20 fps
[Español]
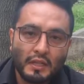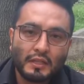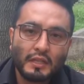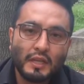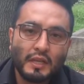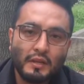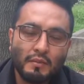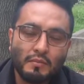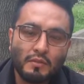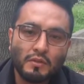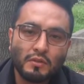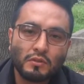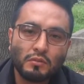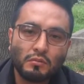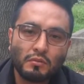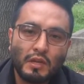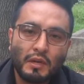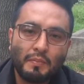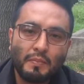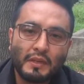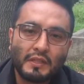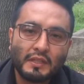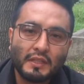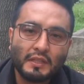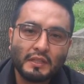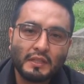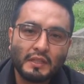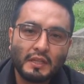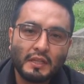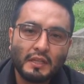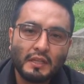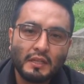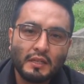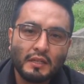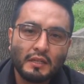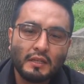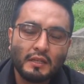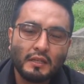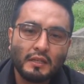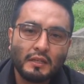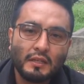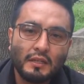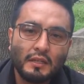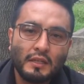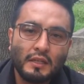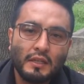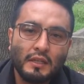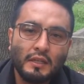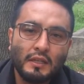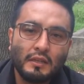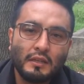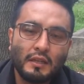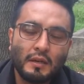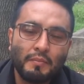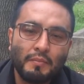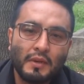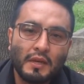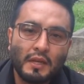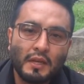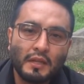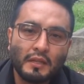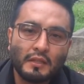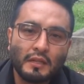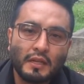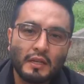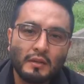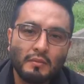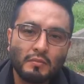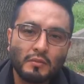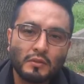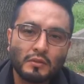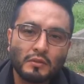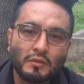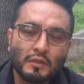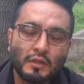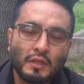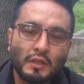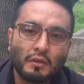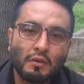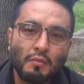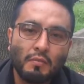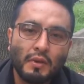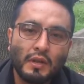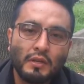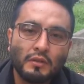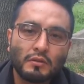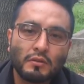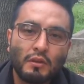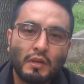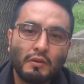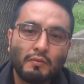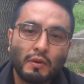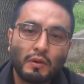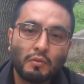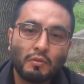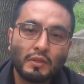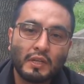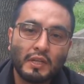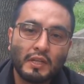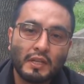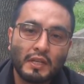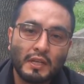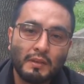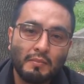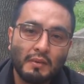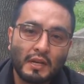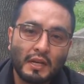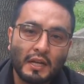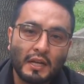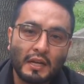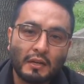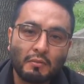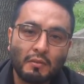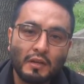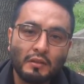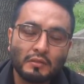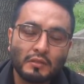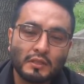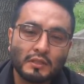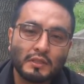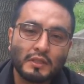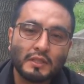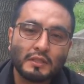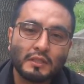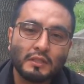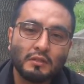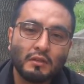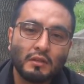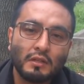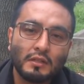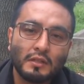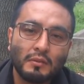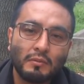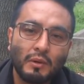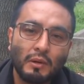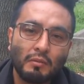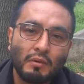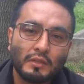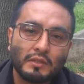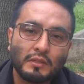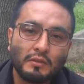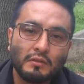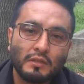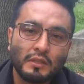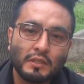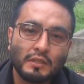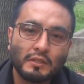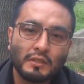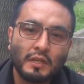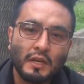Tenemos una patente y también tenemos eh, convenios con la Facultad de Química, la cual nos está haciendo las evaluaciones